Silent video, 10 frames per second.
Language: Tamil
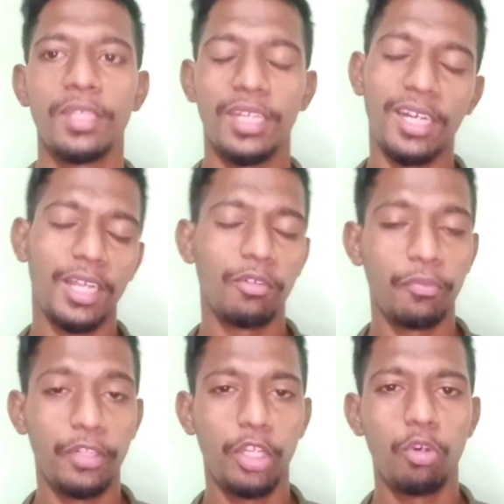என்னடா
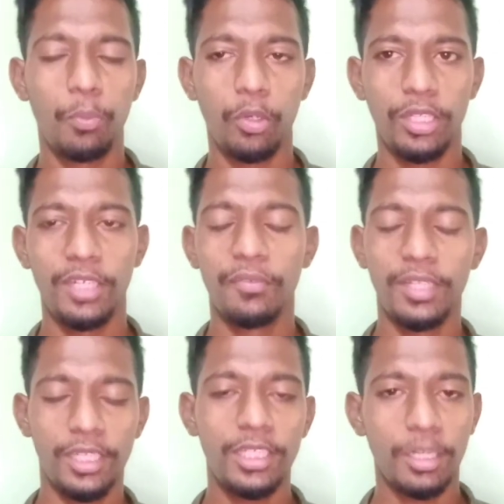இவன் வீடியோ போகிறதுல
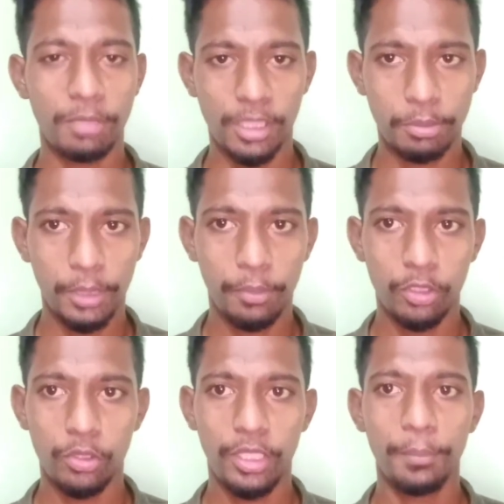இவன் எதுக்கு நம்ம சப்ஸ்கிரைப்
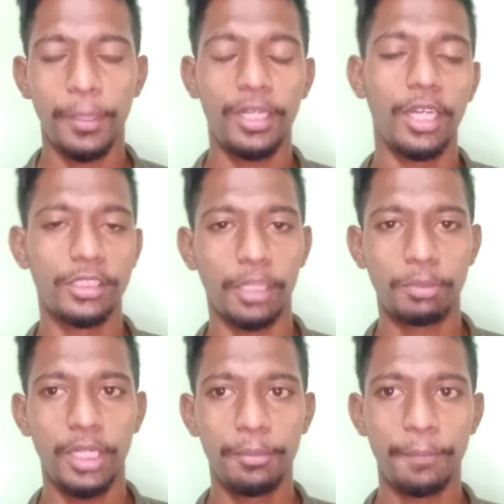பண்ணுன்னு சொல்லிட்டு பட் நான்
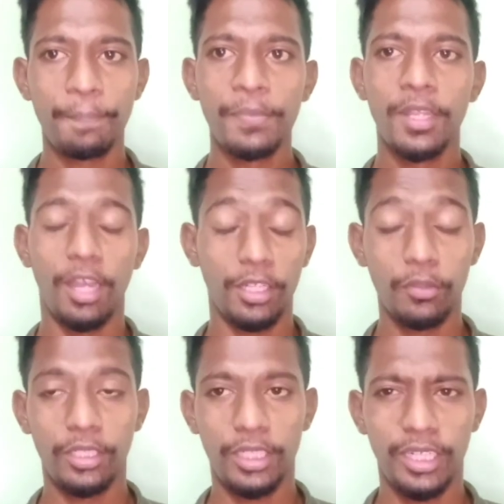சப்ஸ்கிரைப்
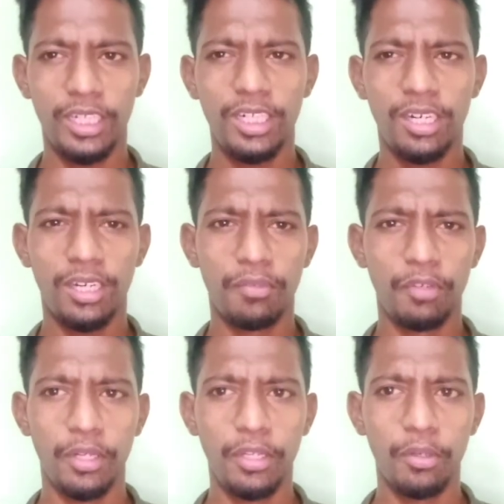அதாவது கிட்டத்தட்ட நான்
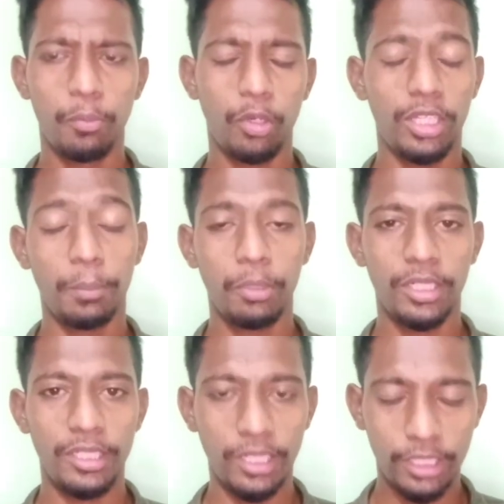வீடியோ போடுறது எப்போ
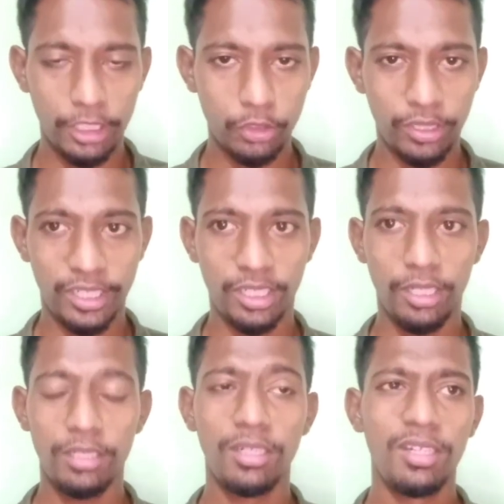நான் நிறுத்தினேன்னு
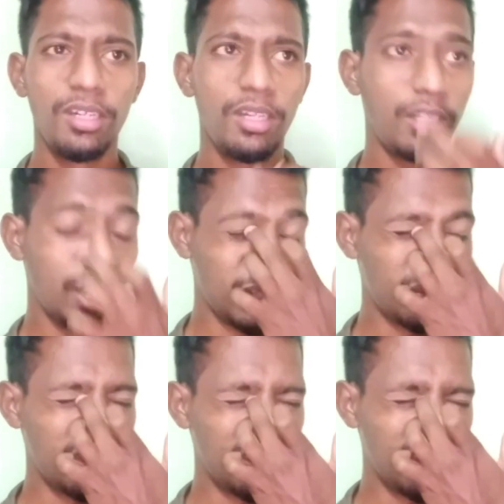சொல்லிக்கிட்டீங்கன்னா எனக்கு
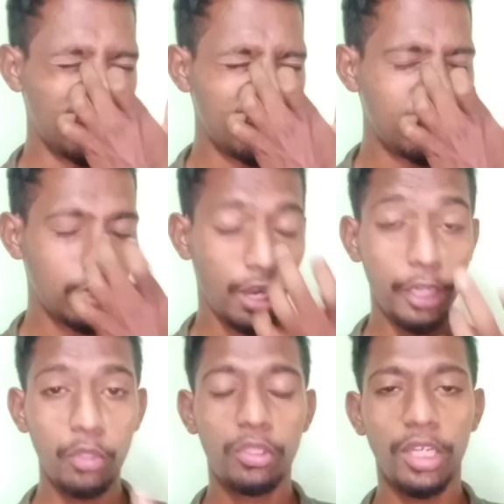ஒரு
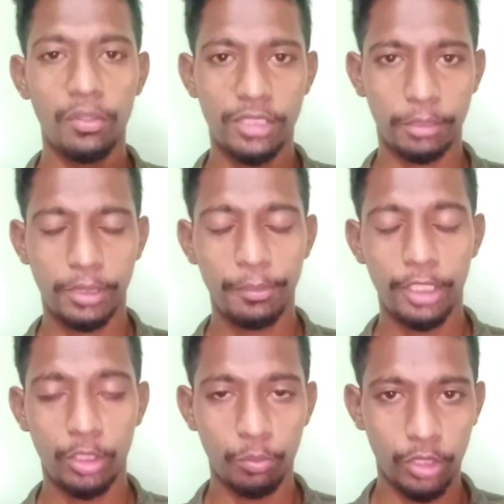ஐநூற்றி அறுபது
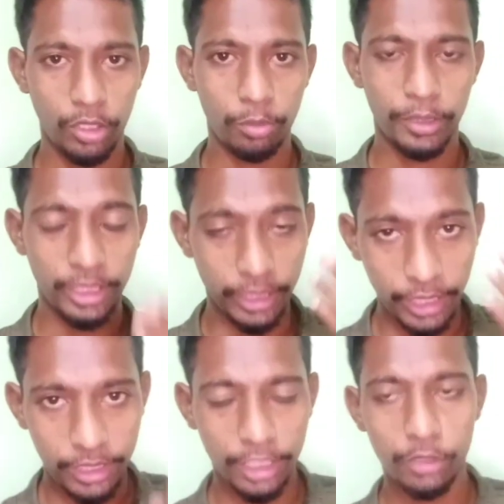சப்ஸ்கிரைபர் இருக்கும்போது வந்து பார்த்தீங்கன்னா
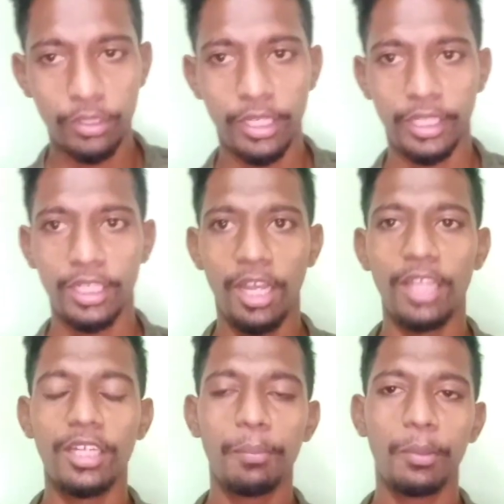நிறுத்தணும்னு சொல்லி நினைக்கிறேன்
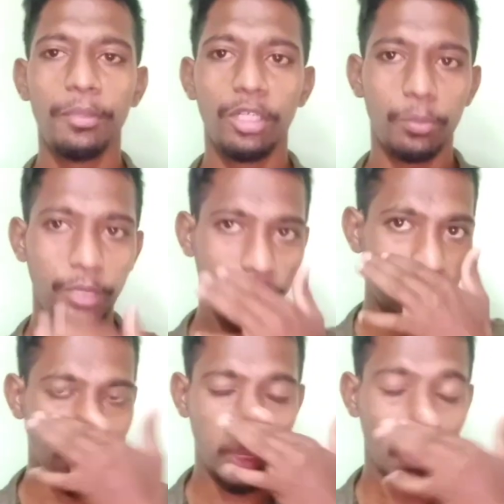அதுக்கப்புறமே வந்து வந்து
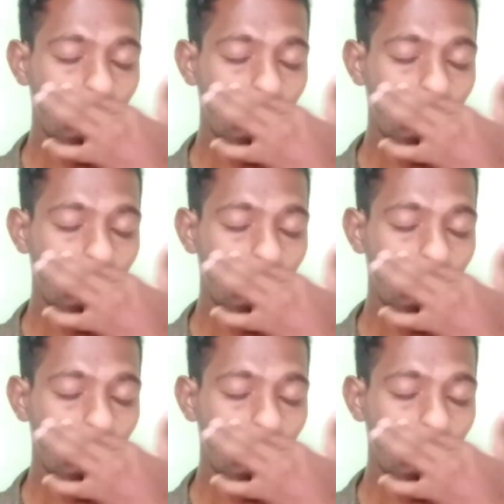கிட்டத்தட்ட